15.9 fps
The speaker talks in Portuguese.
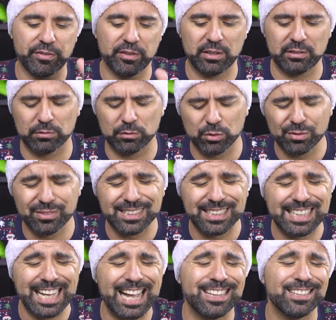falo de um
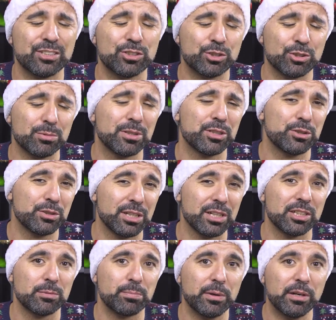detalhe sobre as
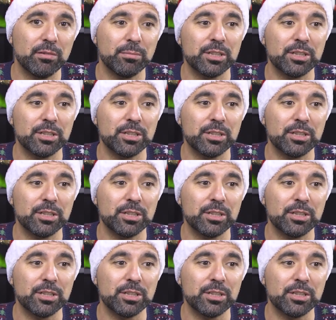chuteiras de pele.